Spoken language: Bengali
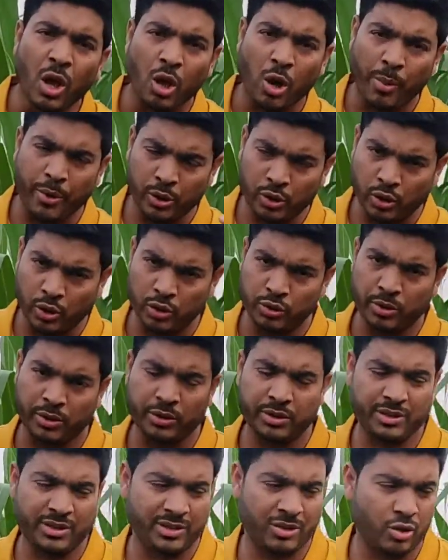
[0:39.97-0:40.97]
কমেন্টে সঠিক
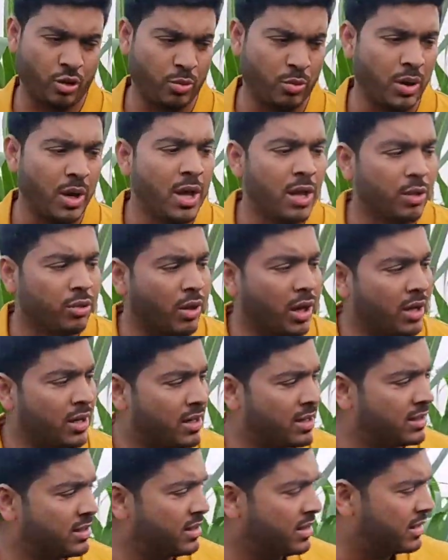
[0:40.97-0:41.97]
জানতে চেষ্টা করবো তো
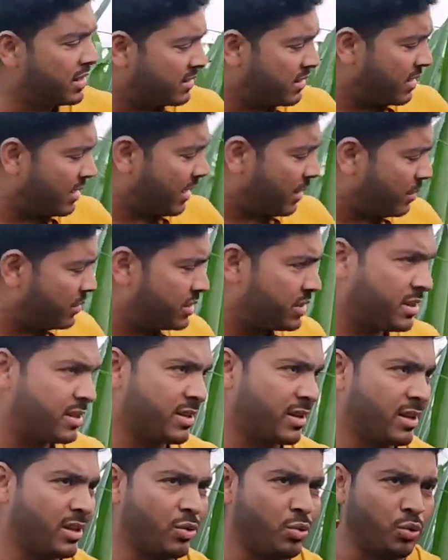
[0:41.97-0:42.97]
আরেকটা জিনিস আজকে আমি যে
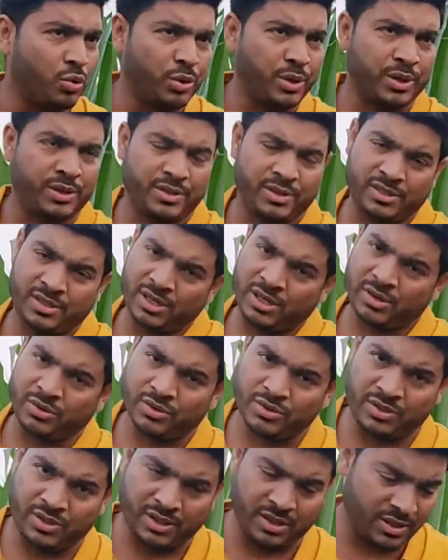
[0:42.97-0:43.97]
জায়গায় ঘুরতে আসছি সেটা
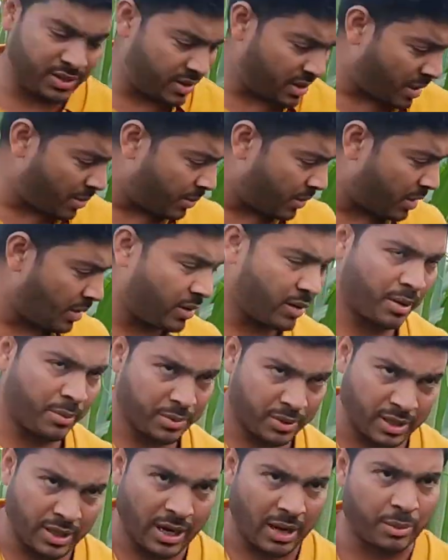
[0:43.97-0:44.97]
হচ্ছে যে আমার
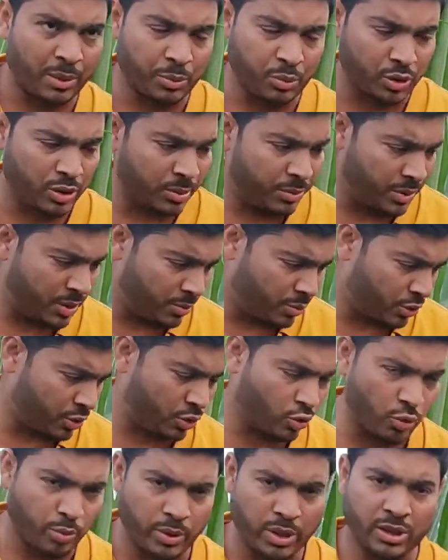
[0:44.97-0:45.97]
আমার গ্রামের মধ্যে আমি এই মুহূর্তে
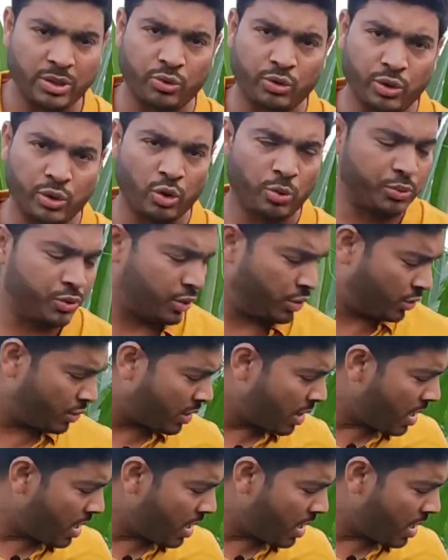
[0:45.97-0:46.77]
কুমিল্লা দাউদকান্দিতে অবস্থিত